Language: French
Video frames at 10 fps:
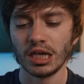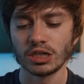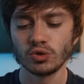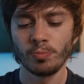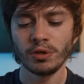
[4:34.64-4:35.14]

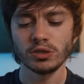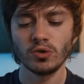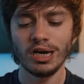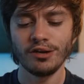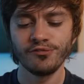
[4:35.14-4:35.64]
Et je pense
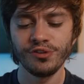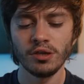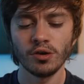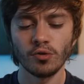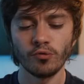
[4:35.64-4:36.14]
que la
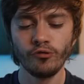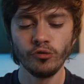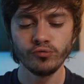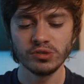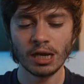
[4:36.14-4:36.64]
vie veut
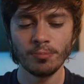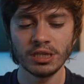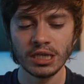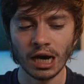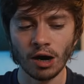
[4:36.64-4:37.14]
vous
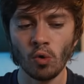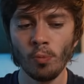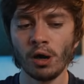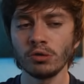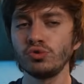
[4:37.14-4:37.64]
amener à
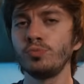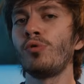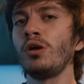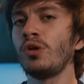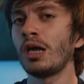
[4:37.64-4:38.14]
reprendre du
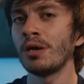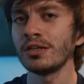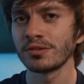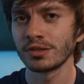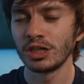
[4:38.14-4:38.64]
poil de la
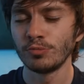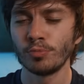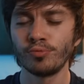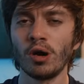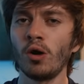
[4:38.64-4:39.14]
bête,
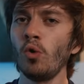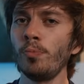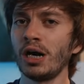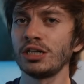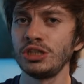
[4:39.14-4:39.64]
pour pouvoir
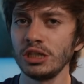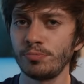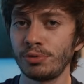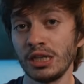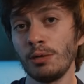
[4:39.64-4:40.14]
repartir
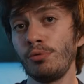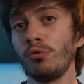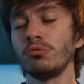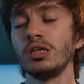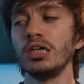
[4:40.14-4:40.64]
plein
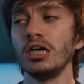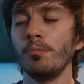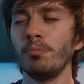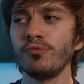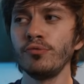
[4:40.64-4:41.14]
d'aplomb,
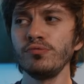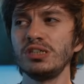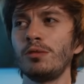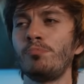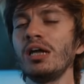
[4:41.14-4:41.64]
mais vous, vous
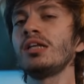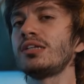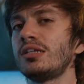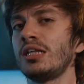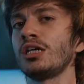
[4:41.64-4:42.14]
n'êtes pas dans
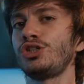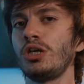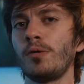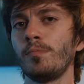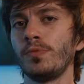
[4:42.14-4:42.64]
cette
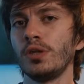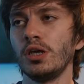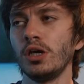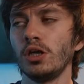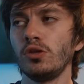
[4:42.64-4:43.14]
énergie-là.
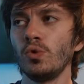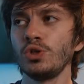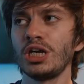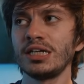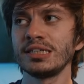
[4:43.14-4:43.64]
Donc
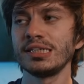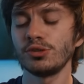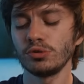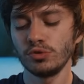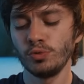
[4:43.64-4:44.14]
j'ai la
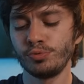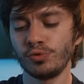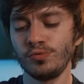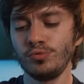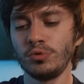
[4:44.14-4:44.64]
sensation que
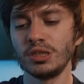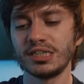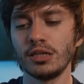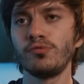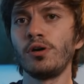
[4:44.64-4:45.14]
pour vous,
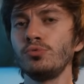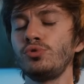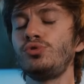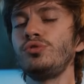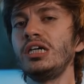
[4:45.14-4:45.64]
c'est une forme de
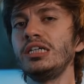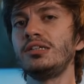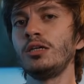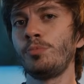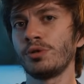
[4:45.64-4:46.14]

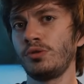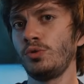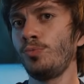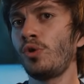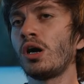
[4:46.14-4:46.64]
dualité pendant
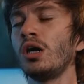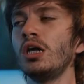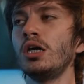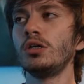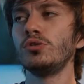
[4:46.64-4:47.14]
le mois
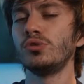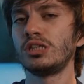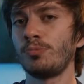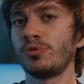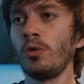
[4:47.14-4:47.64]
de
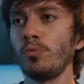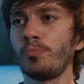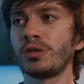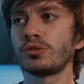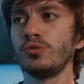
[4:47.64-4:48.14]
septembre,
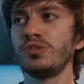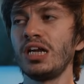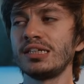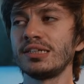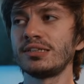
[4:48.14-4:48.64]
parce que vous
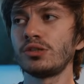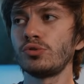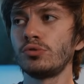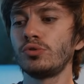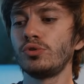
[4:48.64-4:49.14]
avez la
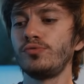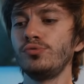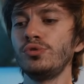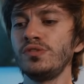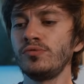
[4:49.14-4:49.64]
sensation que vous
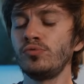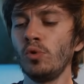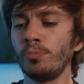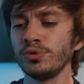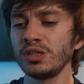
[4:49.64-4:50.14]
devez vous
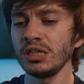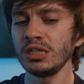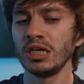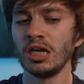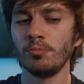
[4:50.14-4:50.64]
reposer,
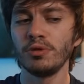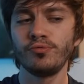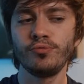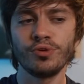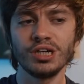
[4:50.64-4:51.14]
mais
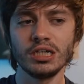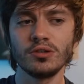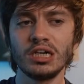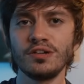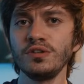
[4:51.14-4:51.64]
vous voyez
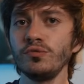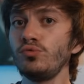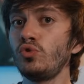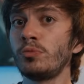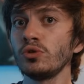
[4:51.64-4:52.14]
que la vie
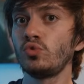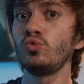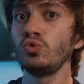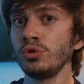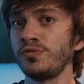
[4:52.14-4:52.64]
vous demande
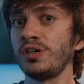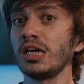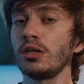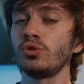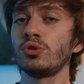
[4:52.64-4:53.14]
toujours de faire
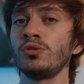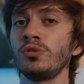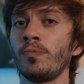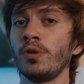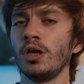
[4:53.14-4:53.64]
quelque chose
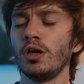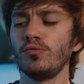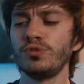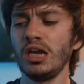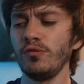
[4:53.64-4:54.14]

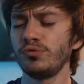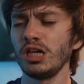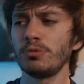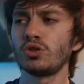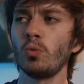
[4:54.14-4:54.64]
vous allez vous
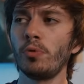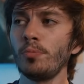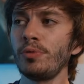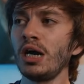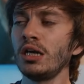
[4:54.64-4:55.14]
dire mais je
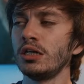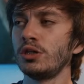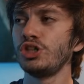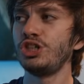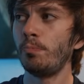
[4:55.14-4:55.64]
comprends pas,
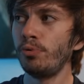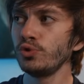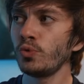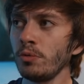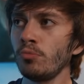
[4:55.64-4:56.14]
j'ai
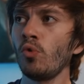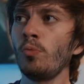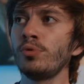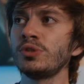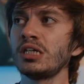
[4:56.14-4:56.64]
besoin de me
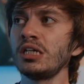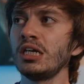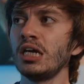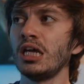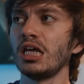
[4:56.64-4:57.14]
reposer
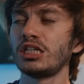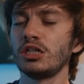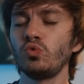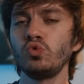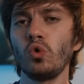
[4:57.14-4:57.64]
et
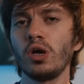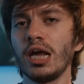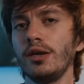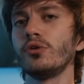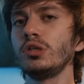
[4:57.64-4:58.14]
j'ai toujours
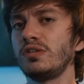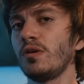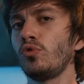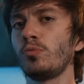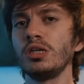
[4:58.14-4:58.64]
quelqu'un qui
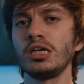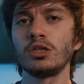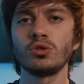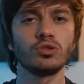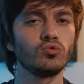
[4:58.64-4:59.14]
vient me demander
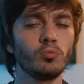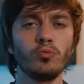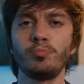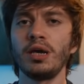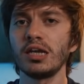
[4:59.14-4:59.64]
quelque chose, j'ai toujours
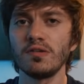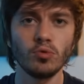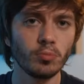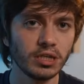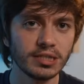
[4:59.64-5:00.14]
mon père qui vient me
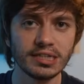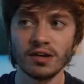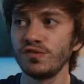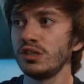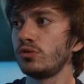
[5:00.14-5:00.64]
demander un
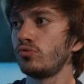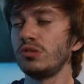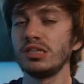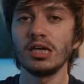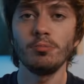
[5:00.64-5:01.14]
service ou
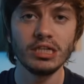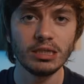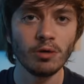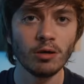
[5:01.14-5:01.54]
des amis qui